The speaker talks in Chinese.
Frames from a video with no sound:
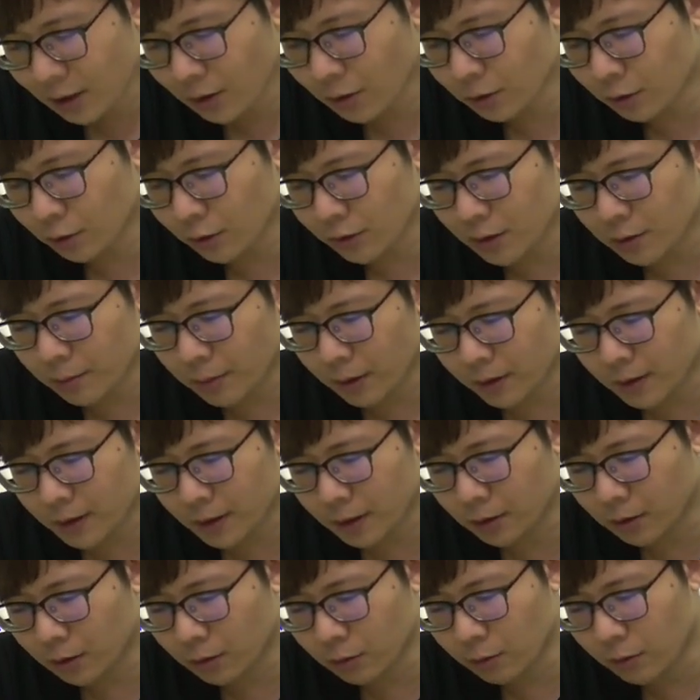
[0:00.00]
h o d o 是表
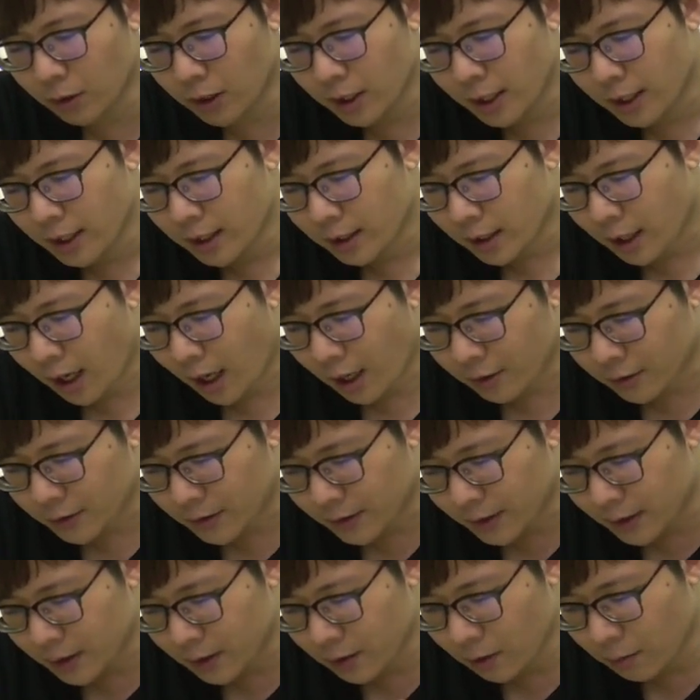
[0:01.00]
程度 k a
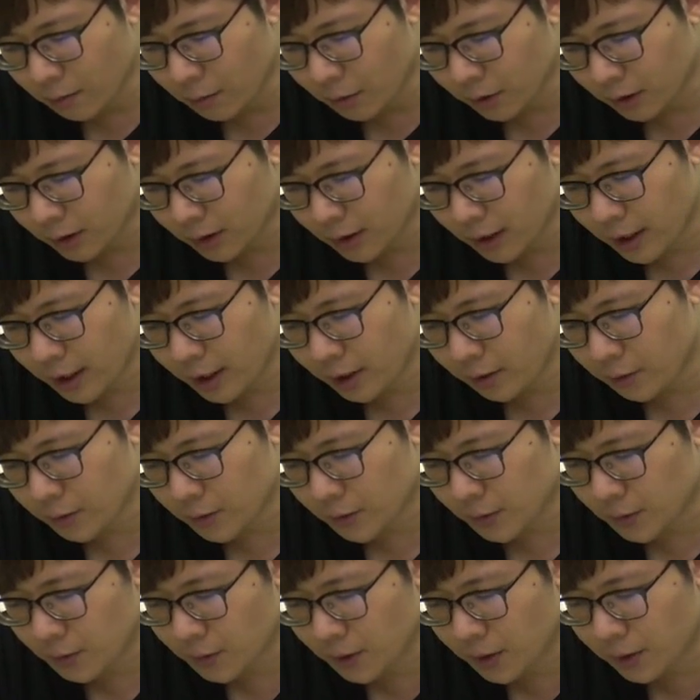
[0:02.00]
k s h i n o mo
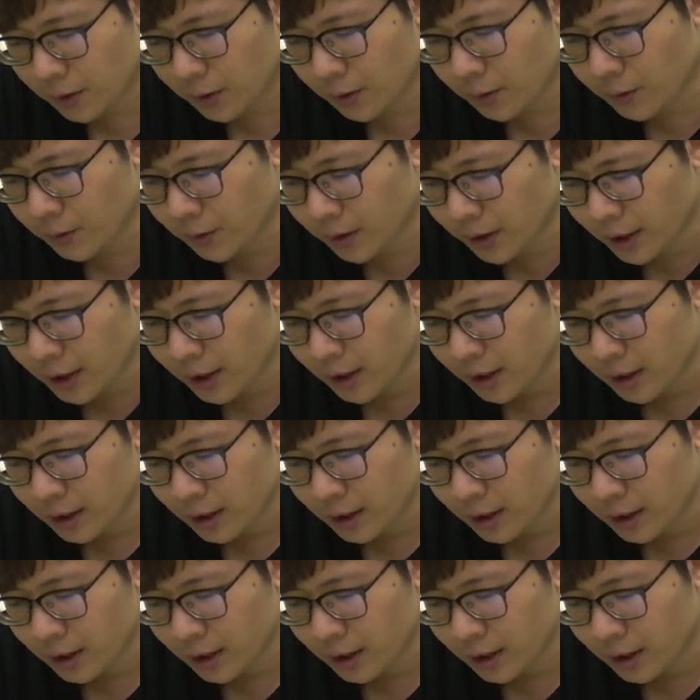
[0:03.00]
deiru shiru，